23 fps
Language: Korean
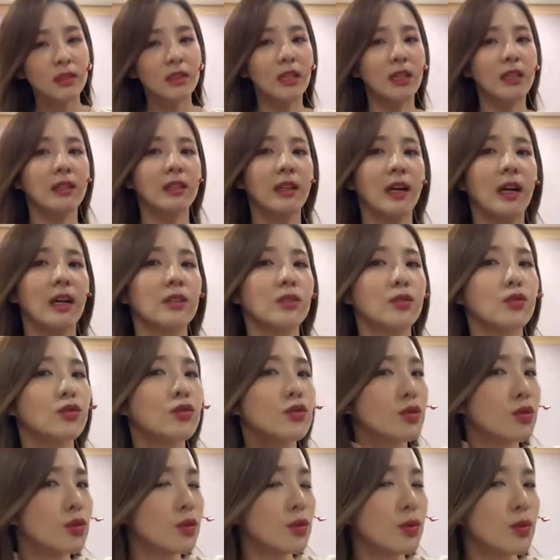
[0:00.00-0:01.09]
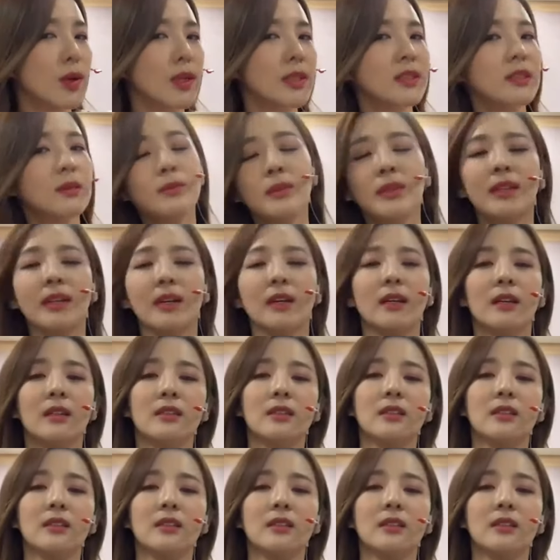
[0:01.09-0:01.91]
시간이 나가지고 왔습니다.